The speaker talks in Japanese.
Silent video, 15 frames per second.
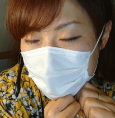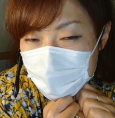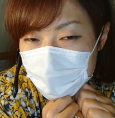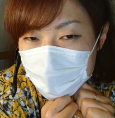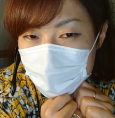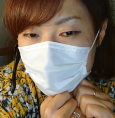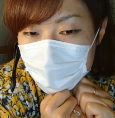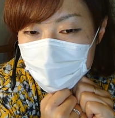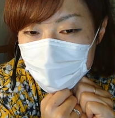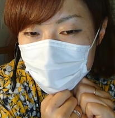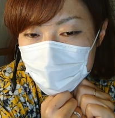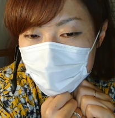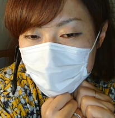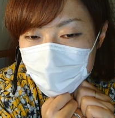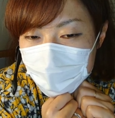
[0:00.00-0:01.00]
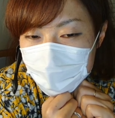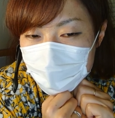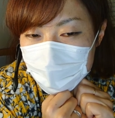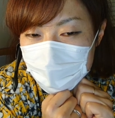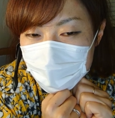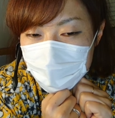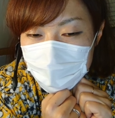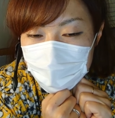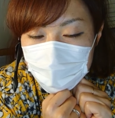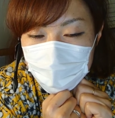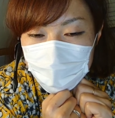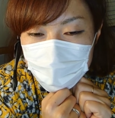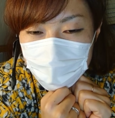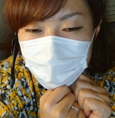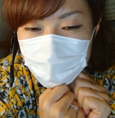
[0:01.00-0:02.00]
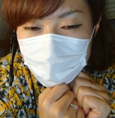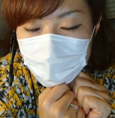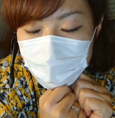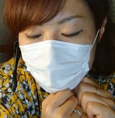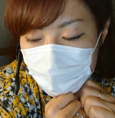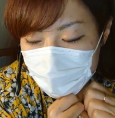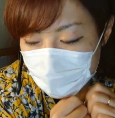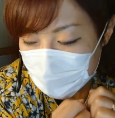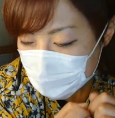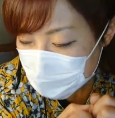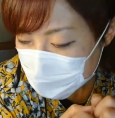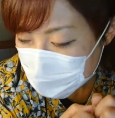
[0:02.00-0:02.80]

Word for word: ありがとうございますしか言えなくてすいません